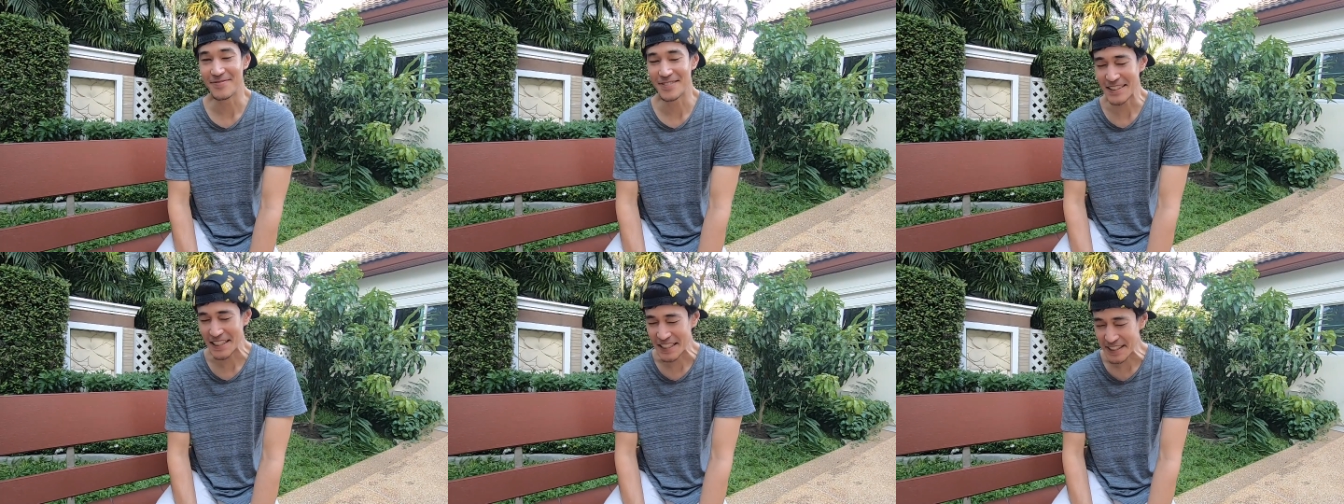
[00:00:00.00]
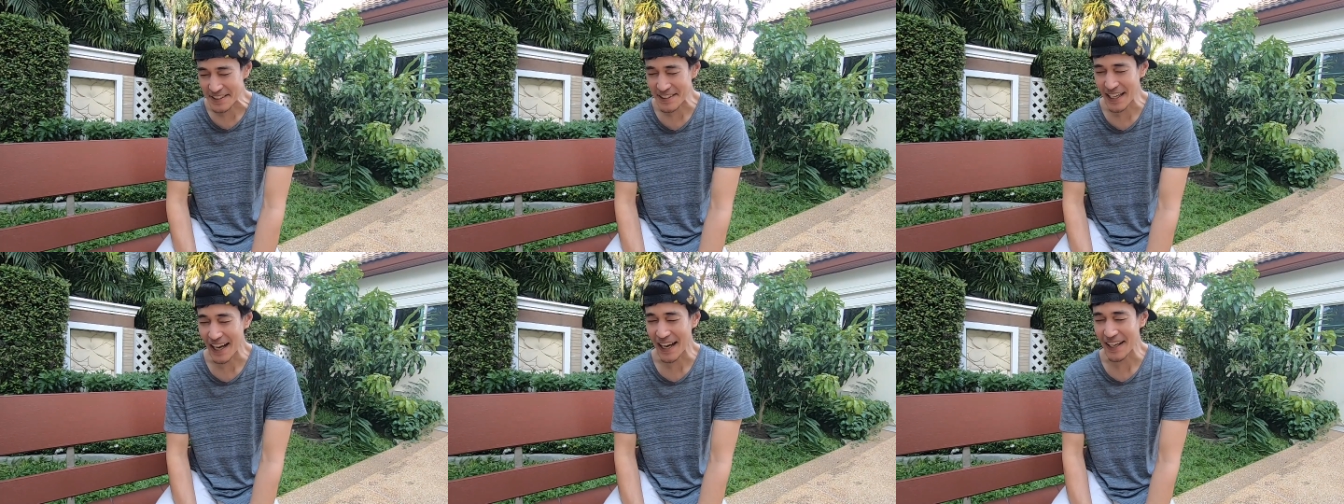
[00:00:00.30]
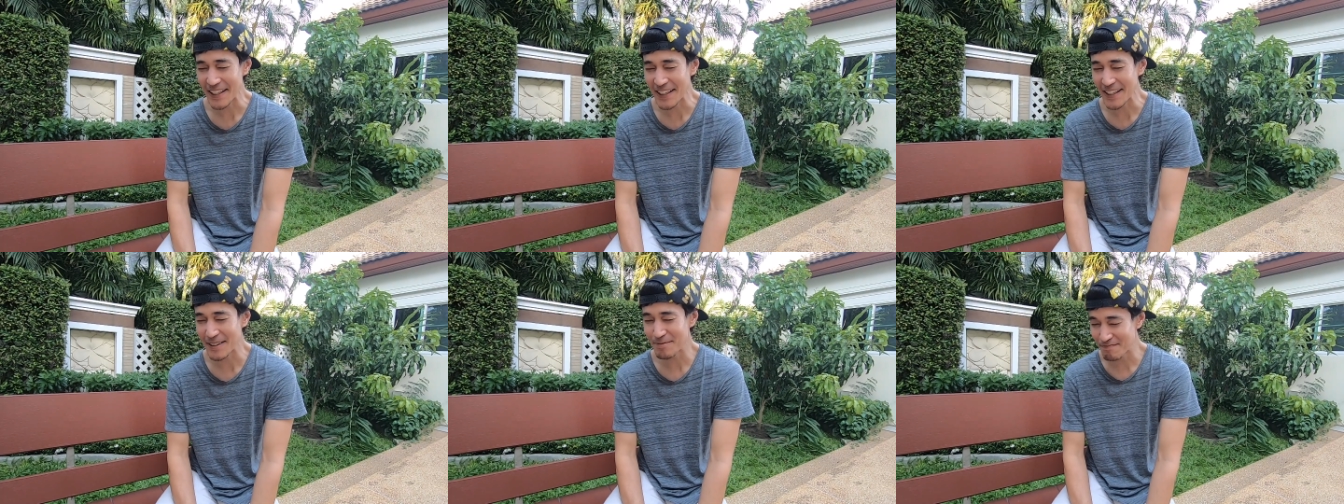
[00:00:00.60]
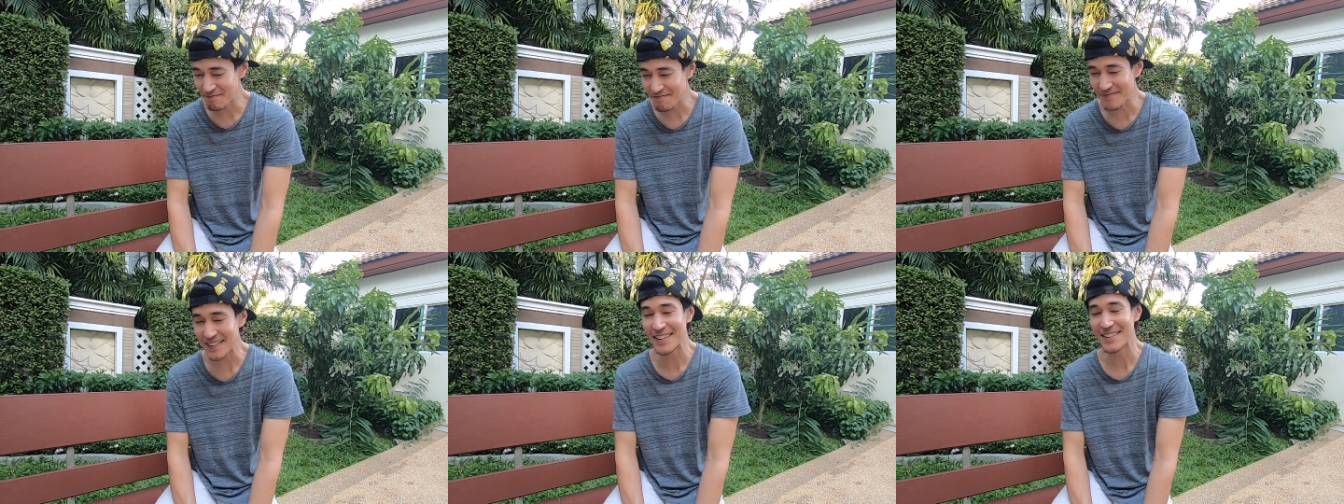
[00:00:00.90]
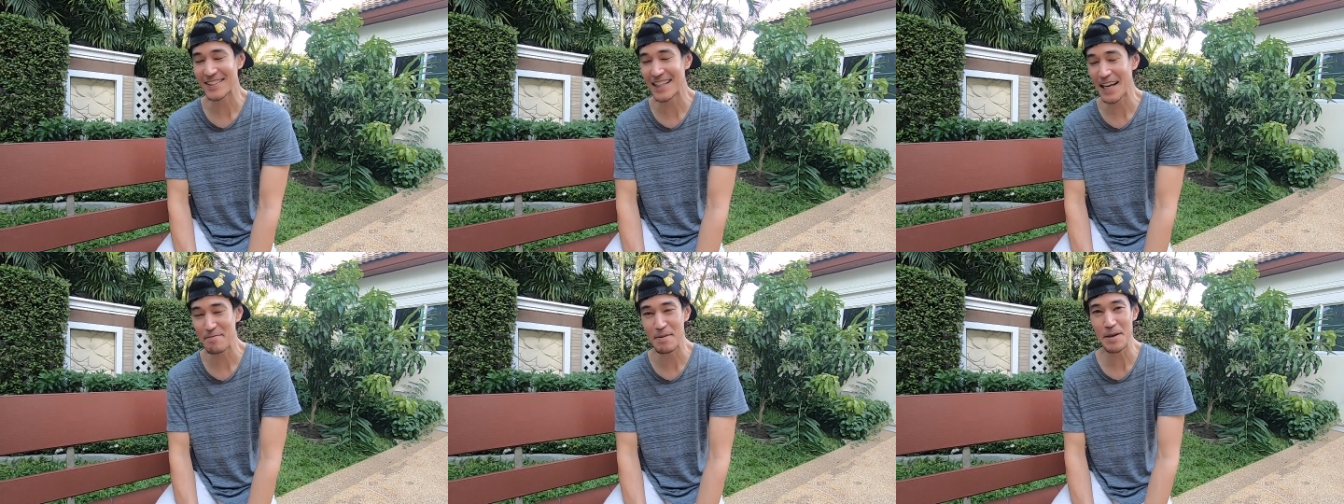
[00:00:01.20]
สี่แสนนี่
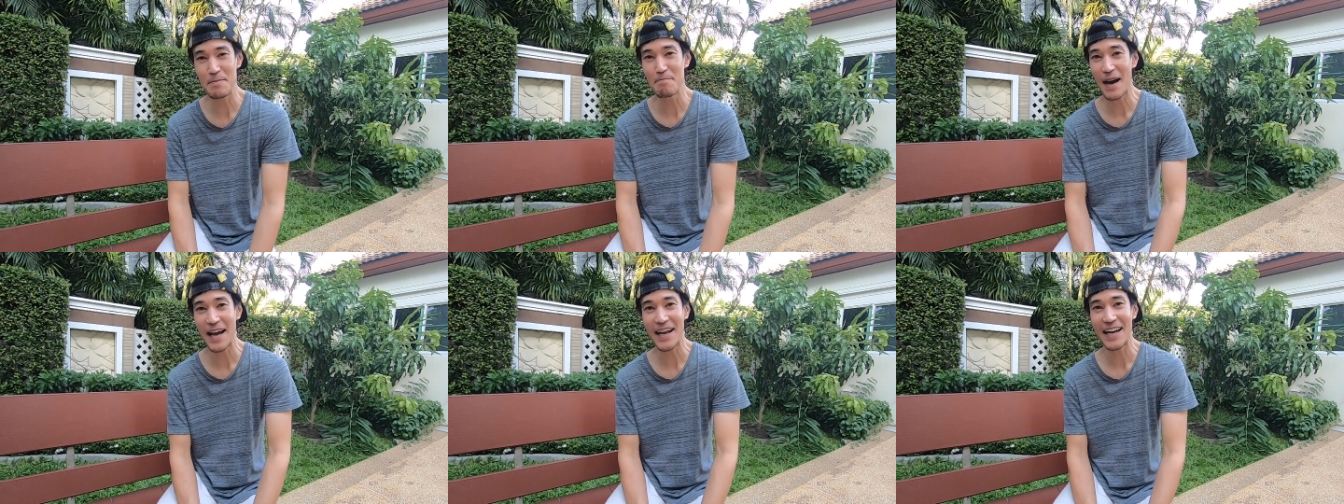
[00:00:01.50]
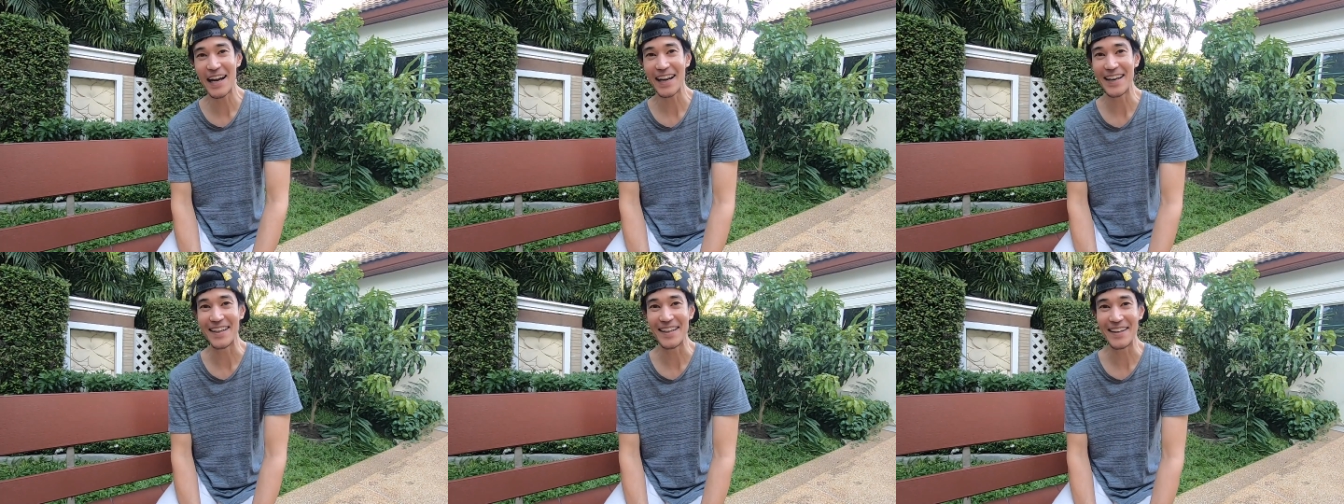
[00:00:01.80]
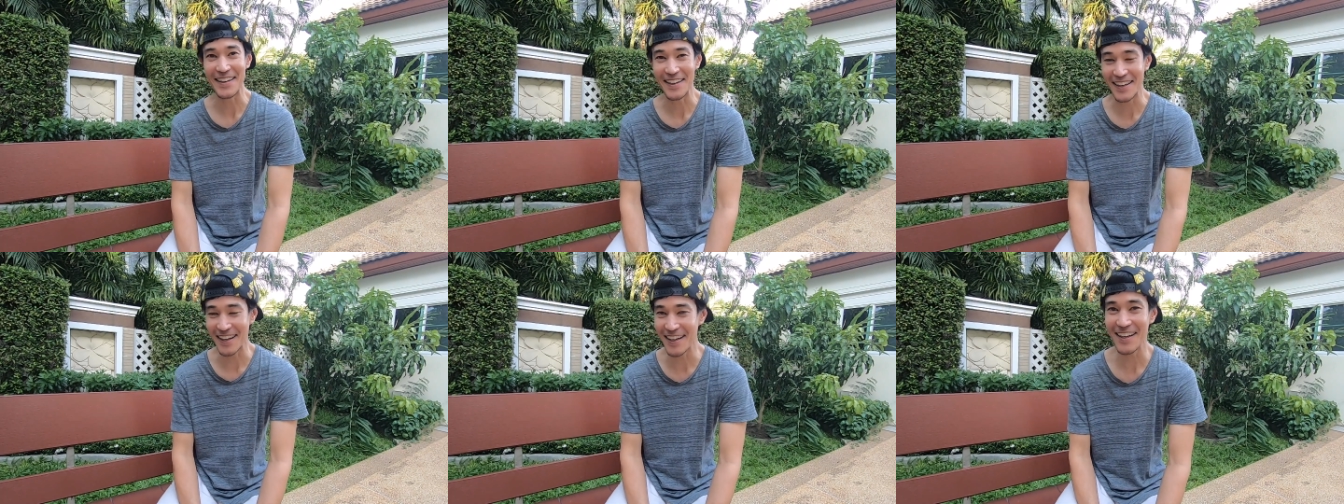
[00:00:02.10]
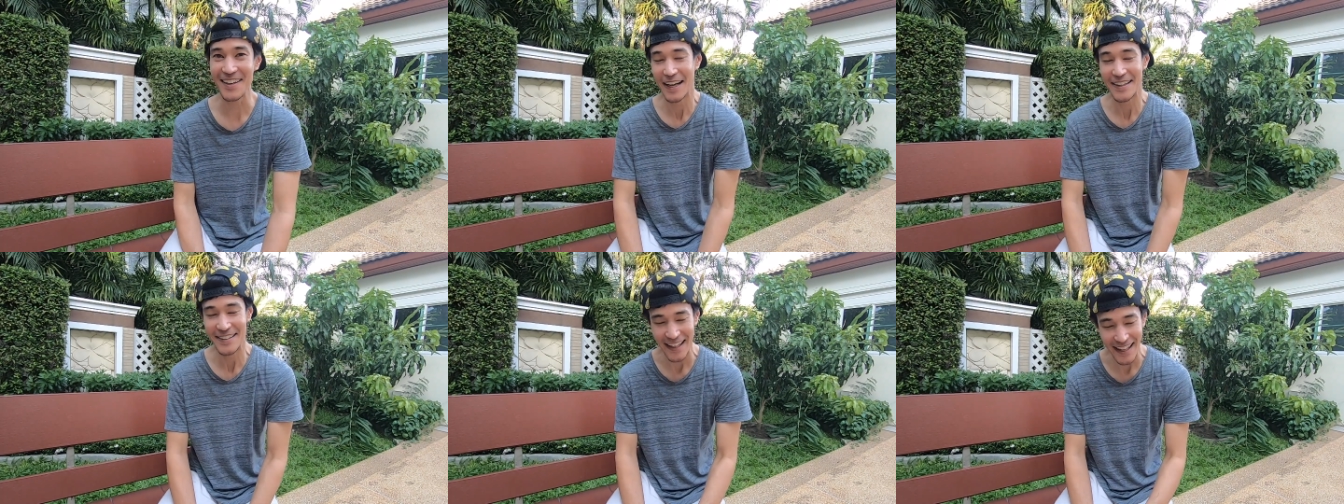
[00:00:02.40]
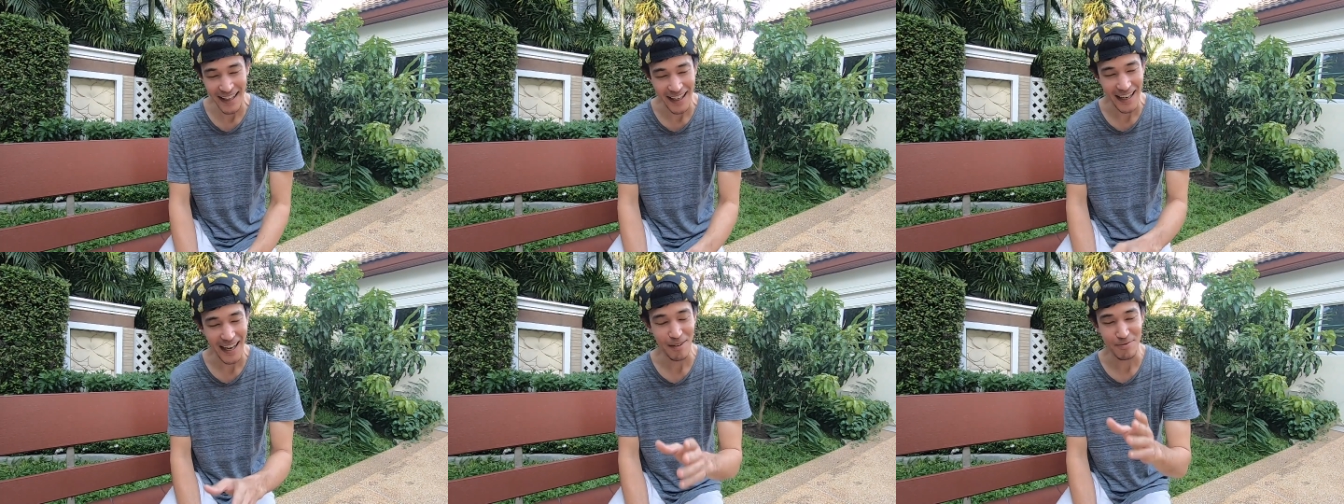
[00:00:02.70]
ได้บิ๊กไบค์คันหนึ่งเลยนะเนี่ยนั่นแห
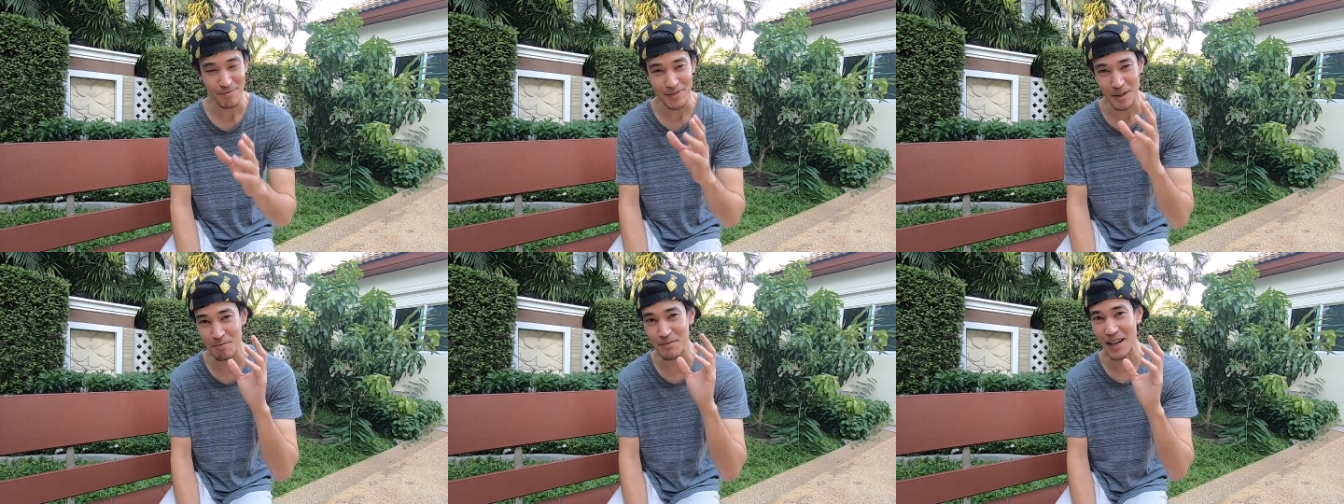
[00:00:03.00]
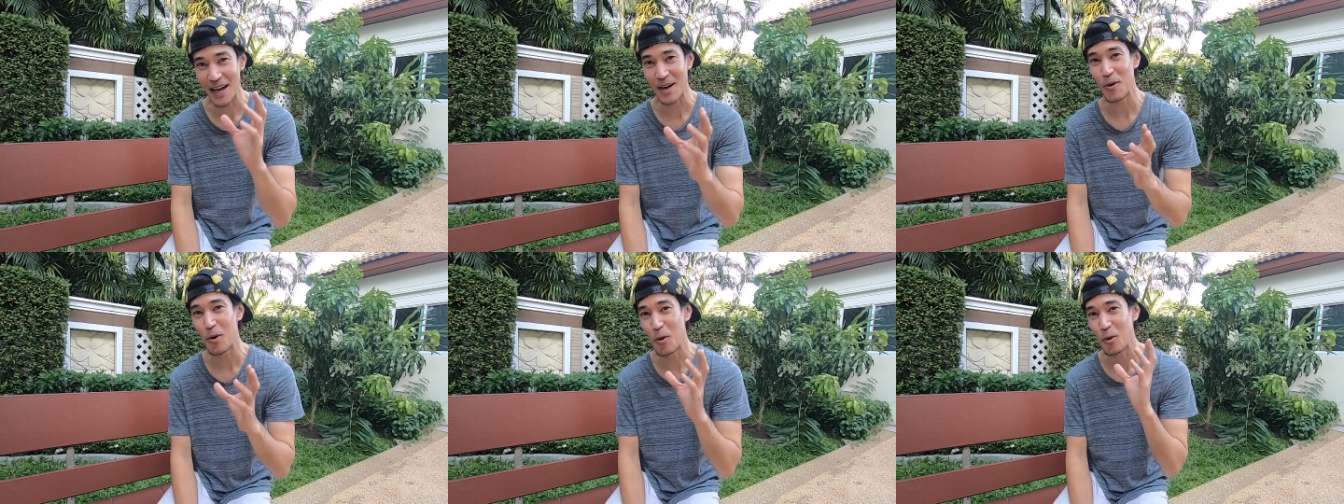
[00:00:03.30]
ละครับ น้ำหนัก